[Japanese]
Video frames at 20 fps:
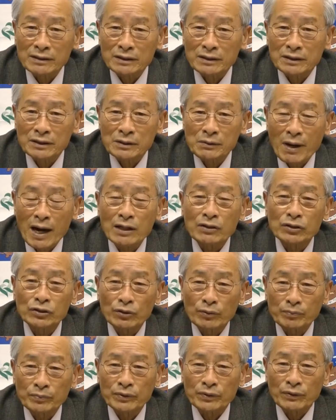
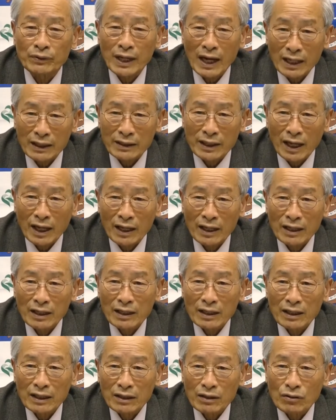ワークショップの中で
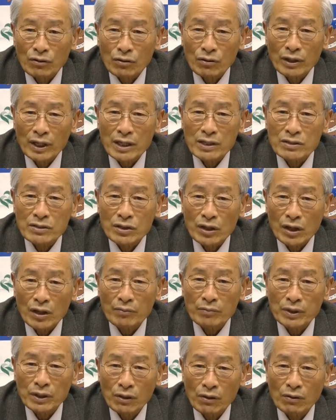公園整
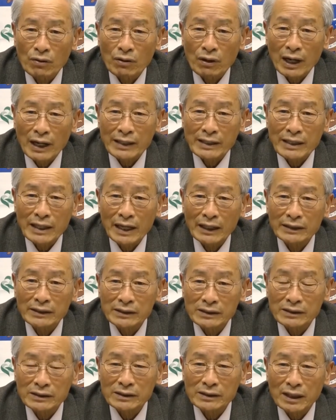備のアイデアに
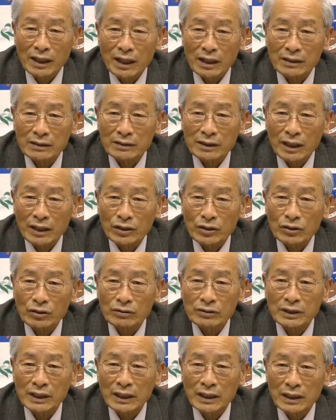ついて積
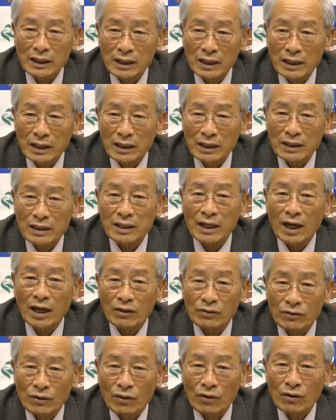極的に意見
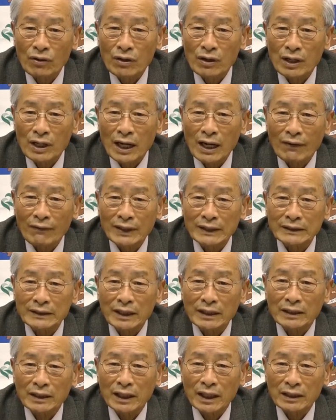を交わして
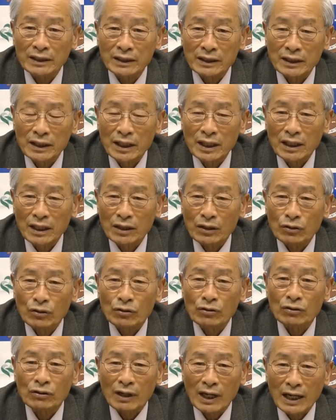いただき
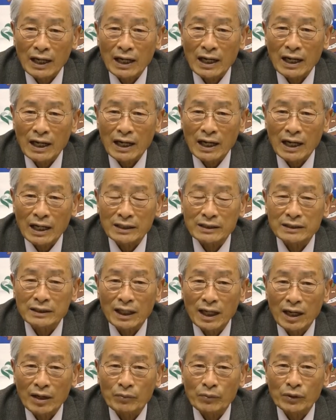心から感
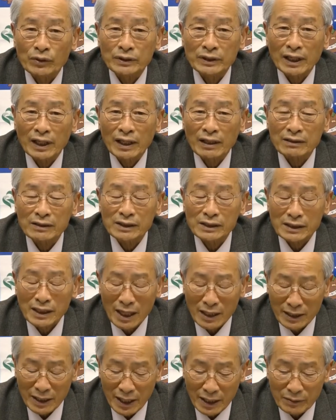謝申し上げる次
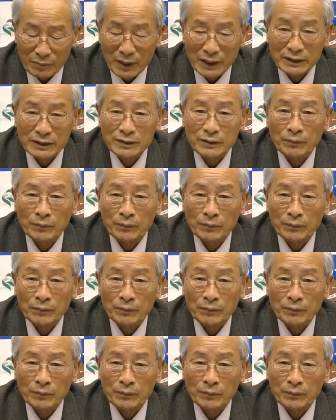第であります